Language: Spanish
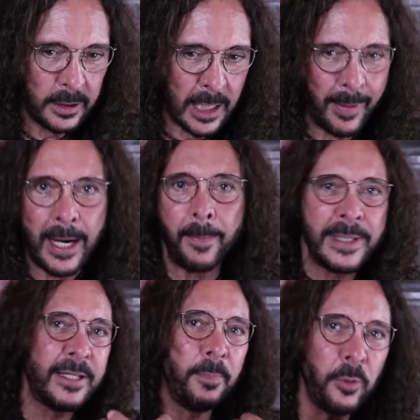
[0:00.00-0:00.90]
Ya van a
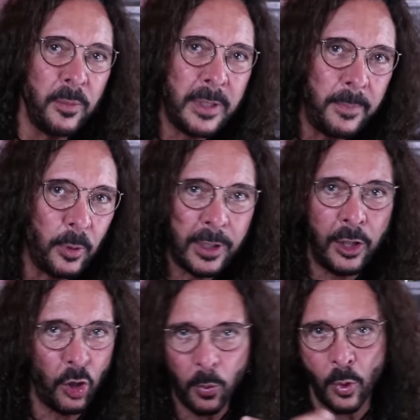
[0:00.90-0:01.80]
pasar por mí
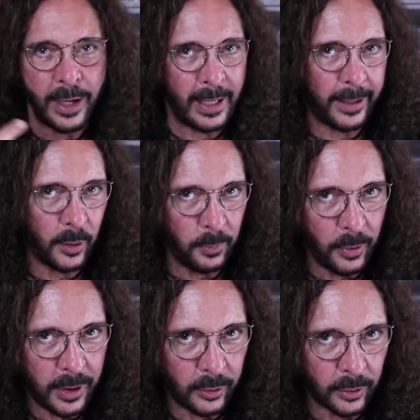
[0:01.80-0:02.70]
porque no voy al
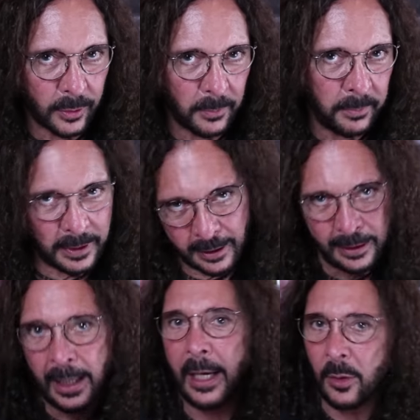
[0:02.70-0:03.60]
aeropuerto.
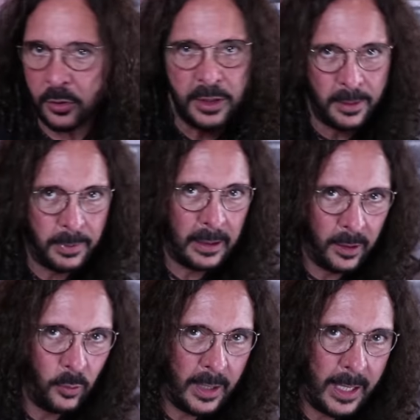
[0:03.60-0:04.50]
Vine en un jet
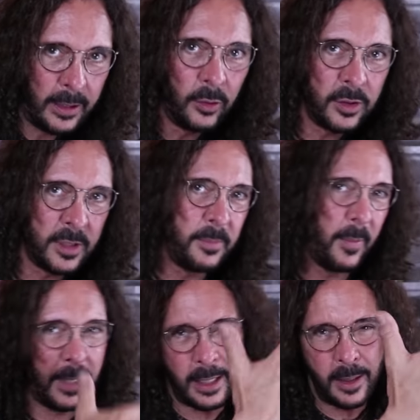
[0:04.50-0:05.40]
particular, entonces
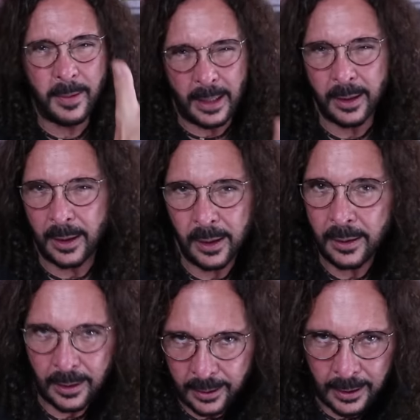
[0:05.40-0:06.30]
me van a llevar
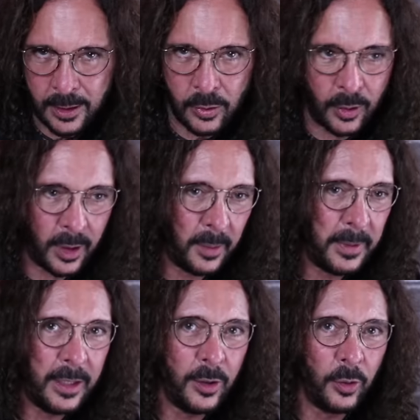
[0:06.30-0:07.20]
de regreso a
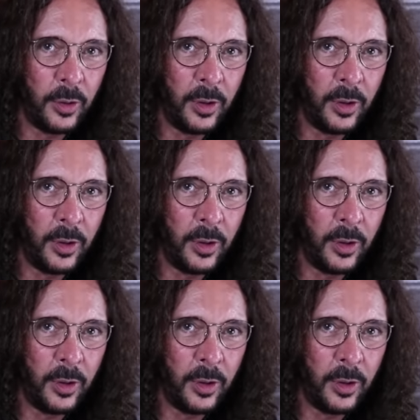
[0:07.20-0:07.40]
México.